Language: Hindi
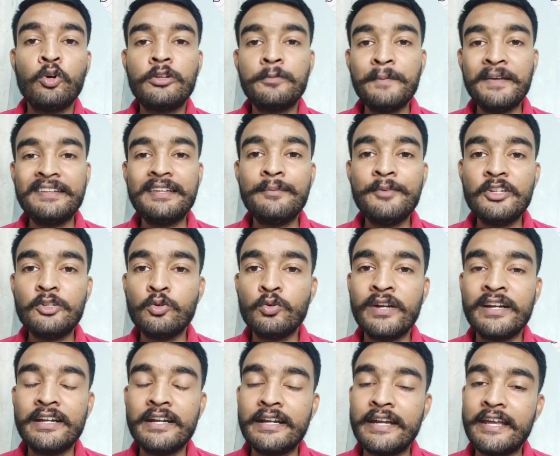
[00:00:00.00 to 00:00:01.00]
उसमें से भी
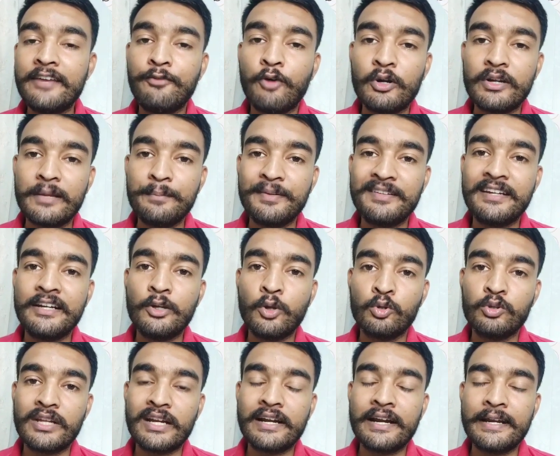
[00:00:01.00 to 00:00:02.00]
स्टूडेंट इनटेक फोर्टी परसेंट
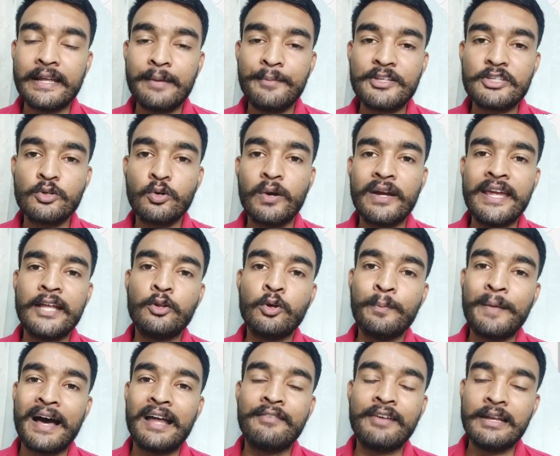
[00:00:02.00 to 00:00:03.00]
उत्तराखंड के बच्चों का ही है
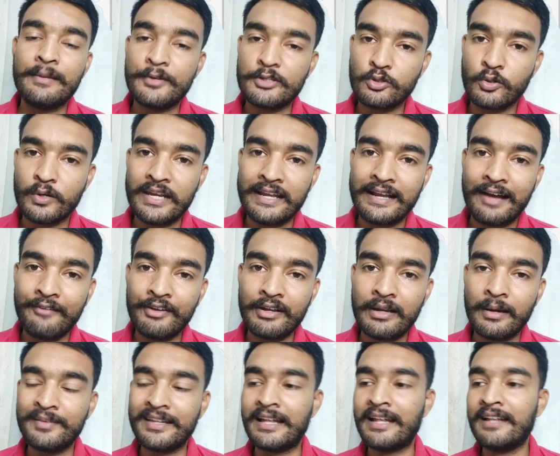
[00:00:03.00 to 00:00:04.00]
तो बाहर वाले बच्चों के लिए काफी
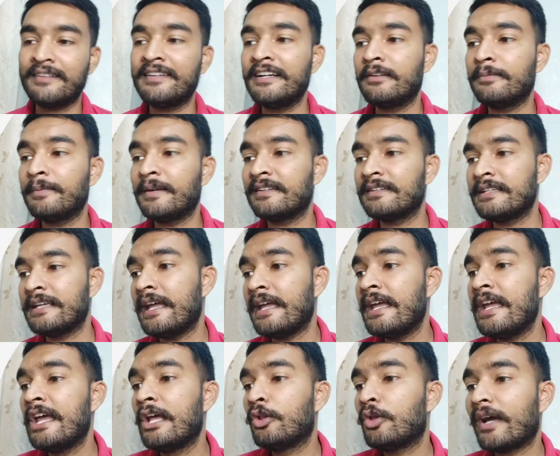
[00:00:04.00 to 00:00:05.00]
कम ज्यादा सीट्स बचती है
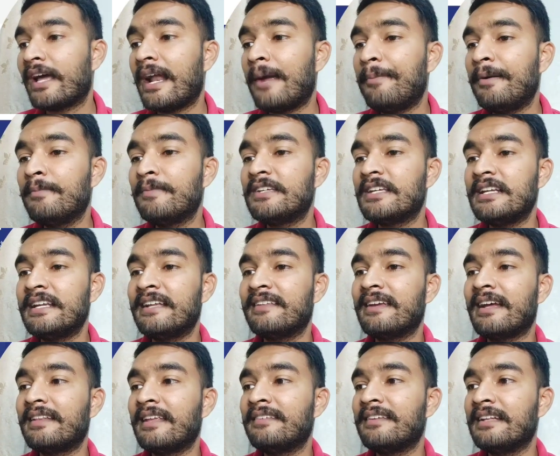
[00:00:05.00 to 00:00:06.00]
तो अगर आप एडमिशन लेना
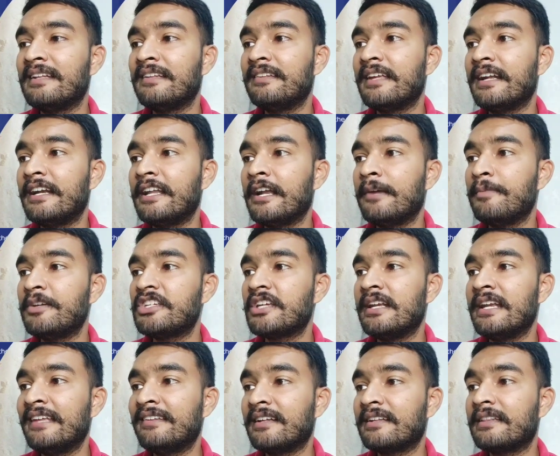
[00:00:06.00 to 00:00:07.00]
चाहते हैं जल्दी से जल्दी
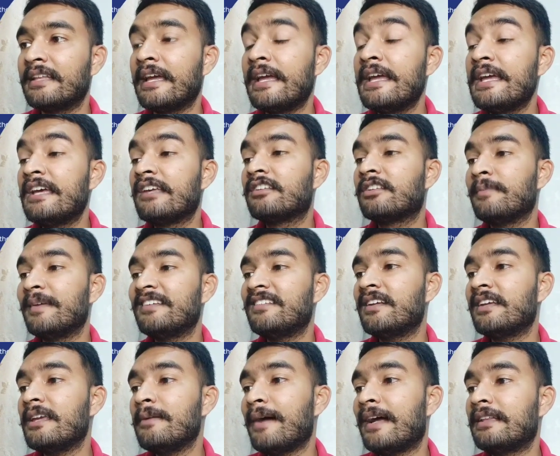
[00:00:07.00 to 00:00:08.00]
एडमिशन ले सकते हैं
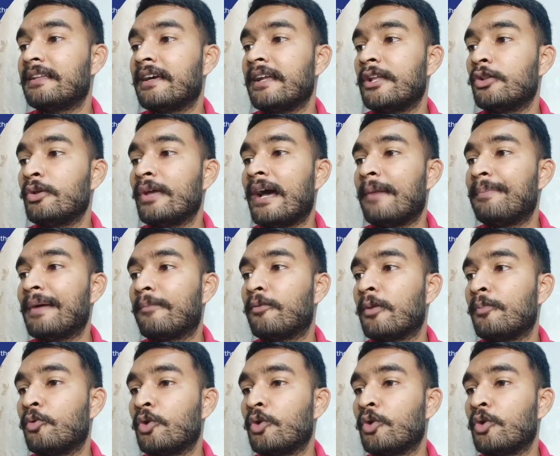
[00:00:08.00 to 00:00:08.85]
सेमेस्टर की बात करें तो यहाँ पे आपको